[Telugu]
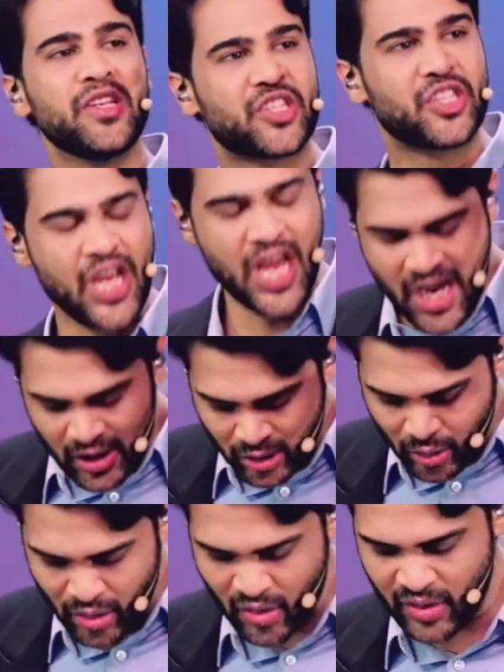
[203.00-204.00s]

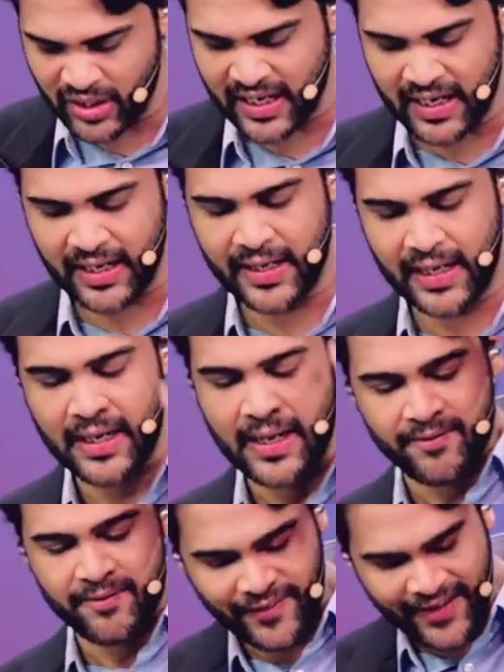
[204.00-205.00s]
స్నేహితుడుగా ఉంటాడంట
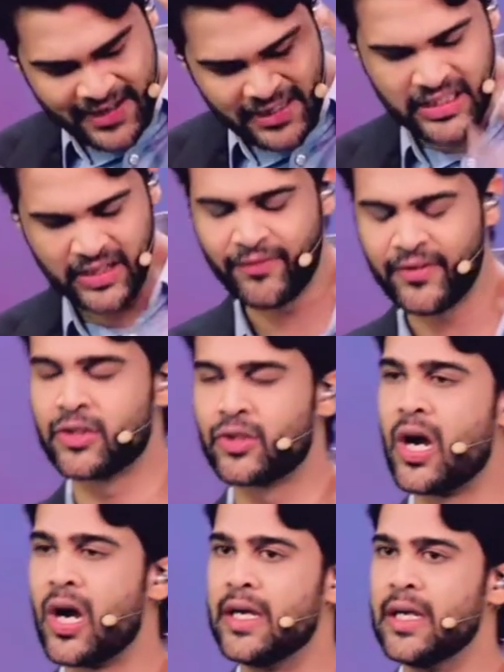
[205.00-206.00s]
ఫ్రెండ్షిప్ విత్
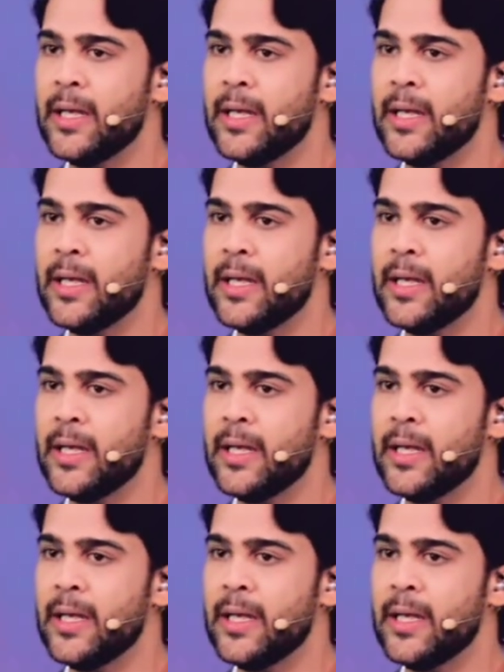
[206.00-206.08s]
గాడ్